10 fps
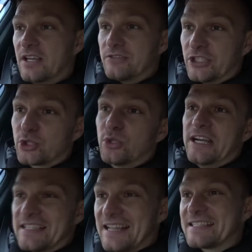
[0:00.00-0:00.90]
Честно, что
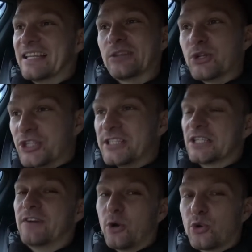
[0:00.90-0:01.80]
реализация на
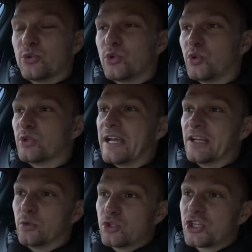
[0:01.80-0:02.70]
0402 у
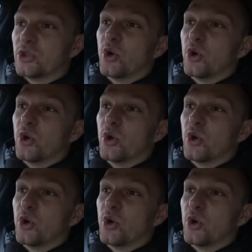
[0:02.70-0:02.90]
Hyundai лучше,